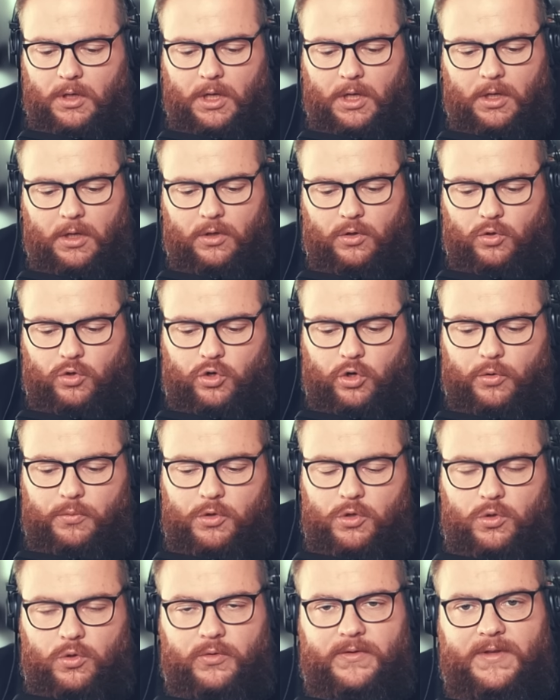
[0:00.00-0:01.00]
une
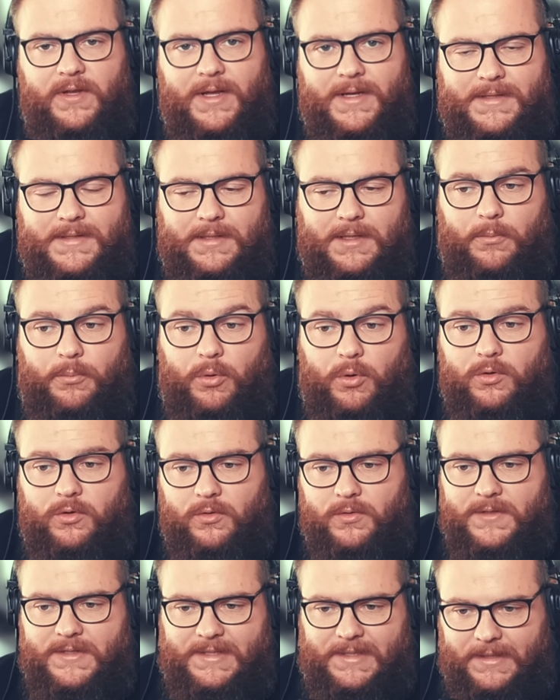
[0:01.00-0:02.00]
communauté assez
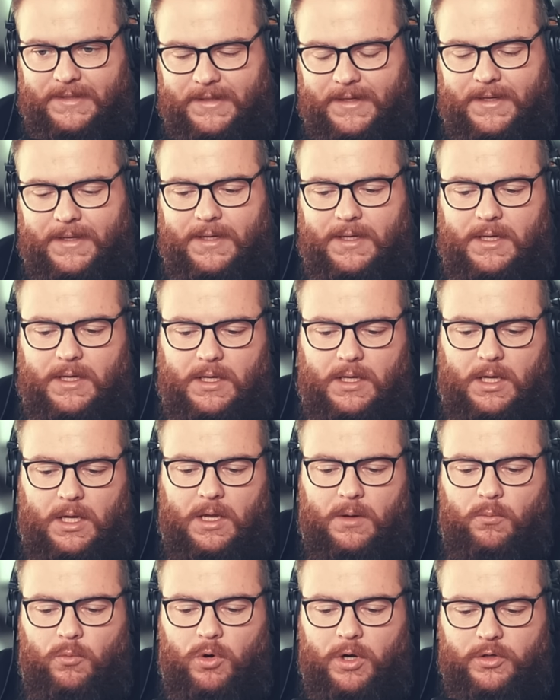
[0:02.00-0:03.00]
importante s'est créée.
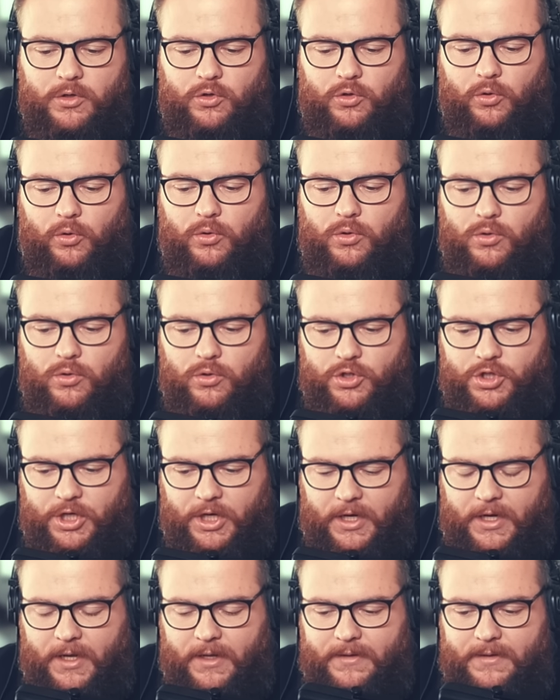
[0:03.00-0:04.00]
Et moi, curieux, j'ai
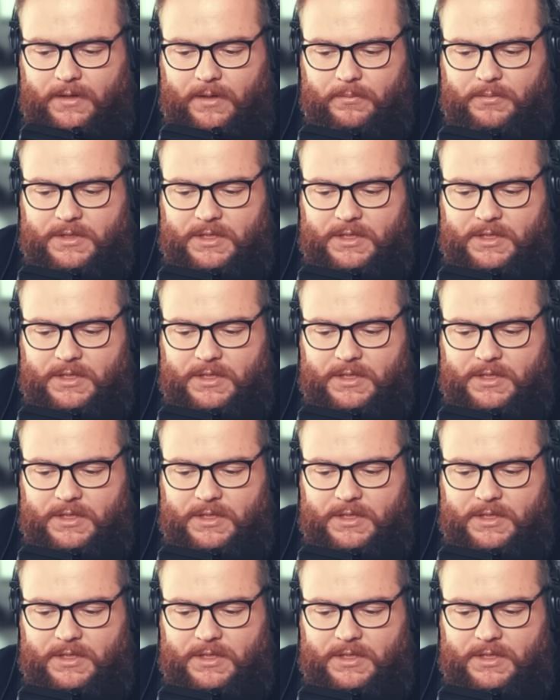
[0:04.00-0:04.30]
regardé un petit